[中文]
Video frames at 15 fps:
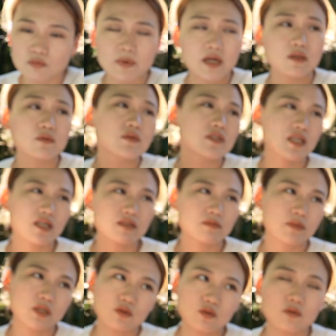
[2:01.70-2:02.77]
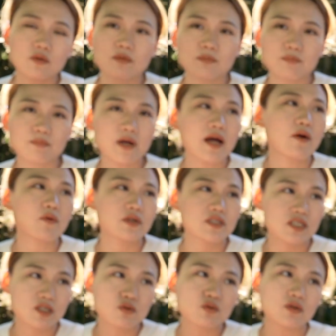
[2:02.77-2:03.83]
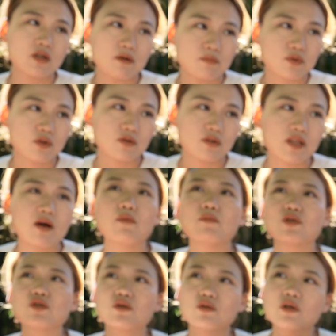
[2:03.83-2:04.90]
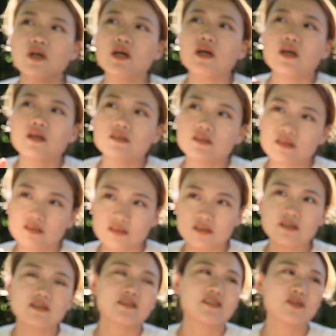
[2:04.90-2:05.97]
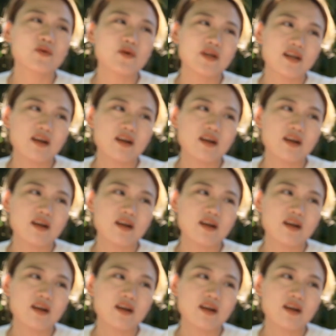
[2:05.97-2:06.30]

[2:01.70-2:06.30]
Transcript: 买东西啊什么，就怕会接触到不同，那我们就趁着这个机会，